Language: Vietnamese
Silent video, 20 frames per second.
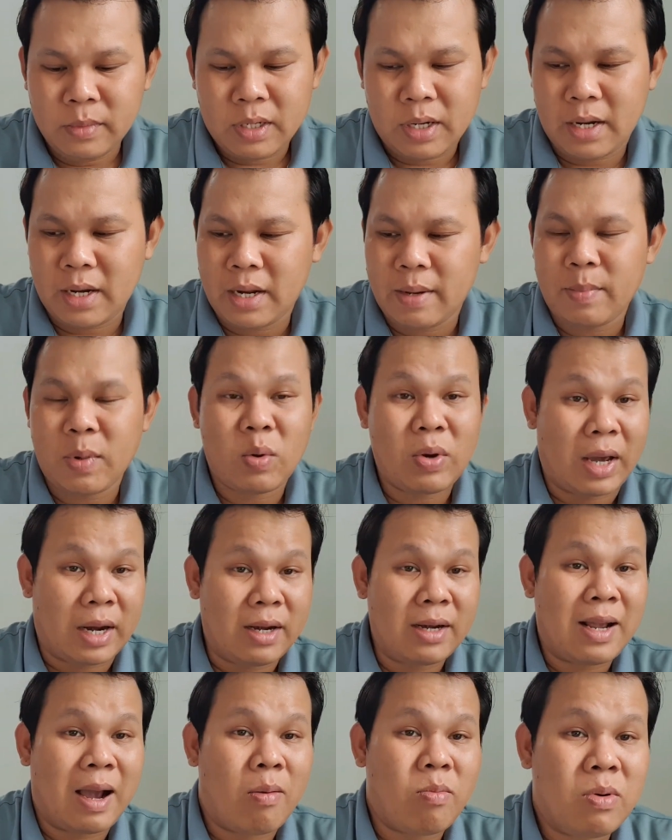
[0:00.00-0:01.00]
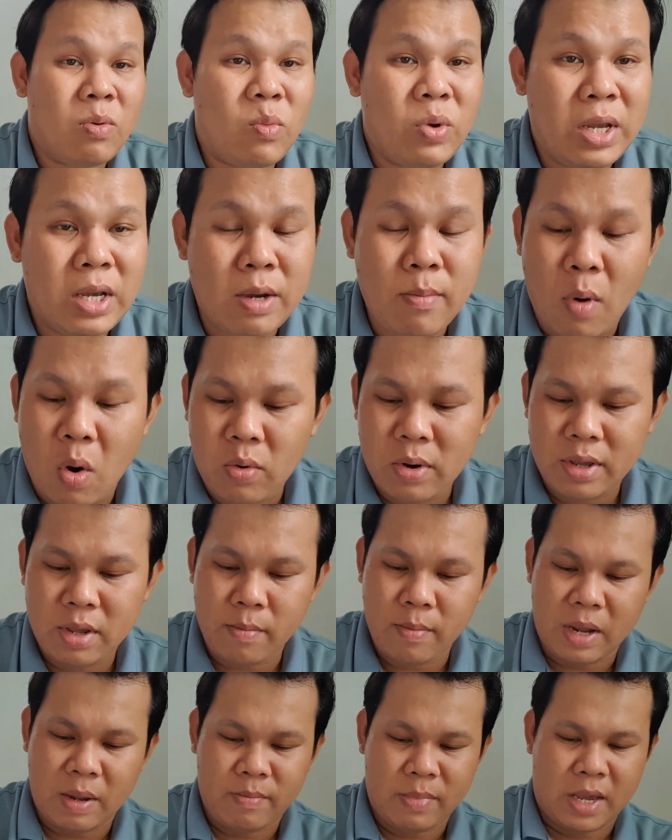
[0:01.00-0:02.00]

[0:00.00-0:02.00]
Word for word: anh em nào rảnh cộng nguyên cái bộ này dùm em